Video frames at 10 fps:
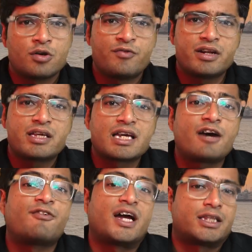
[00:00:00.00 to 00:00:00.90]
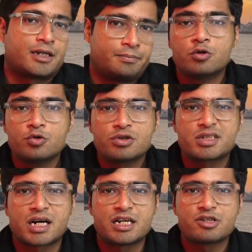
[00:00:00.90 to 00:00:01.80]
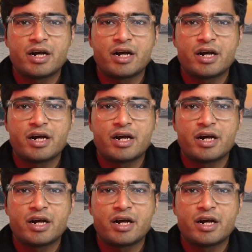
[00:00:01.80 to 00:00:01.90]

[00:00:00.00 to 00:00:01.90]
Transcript: तो फिर क्या फायदा दूसरा